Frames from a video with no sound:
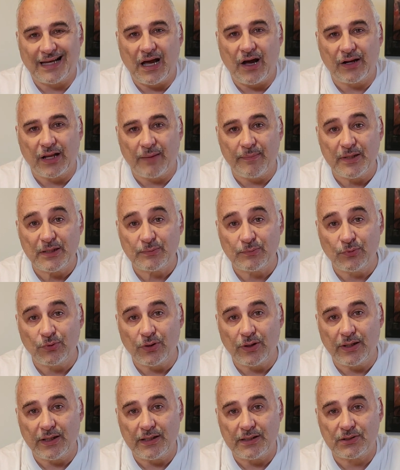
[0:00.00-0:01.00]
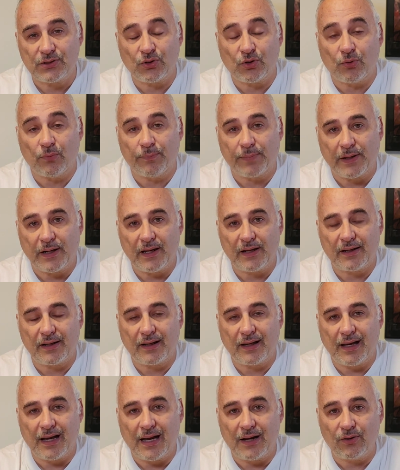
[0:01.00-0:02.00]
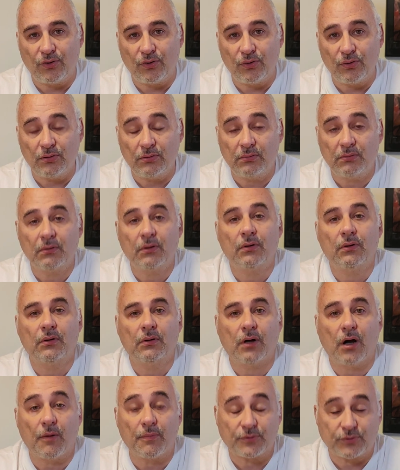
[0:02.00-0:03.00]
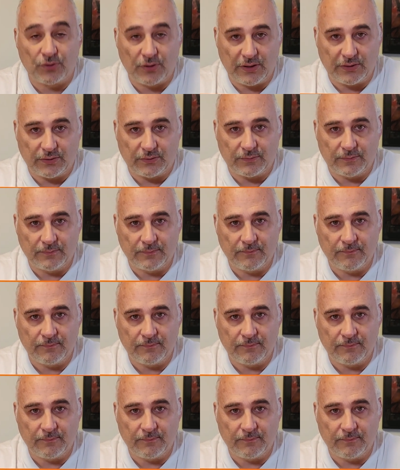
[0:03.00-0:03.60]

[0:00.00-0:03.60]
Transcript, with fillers: ahora mismo es comprar algo obsoleto.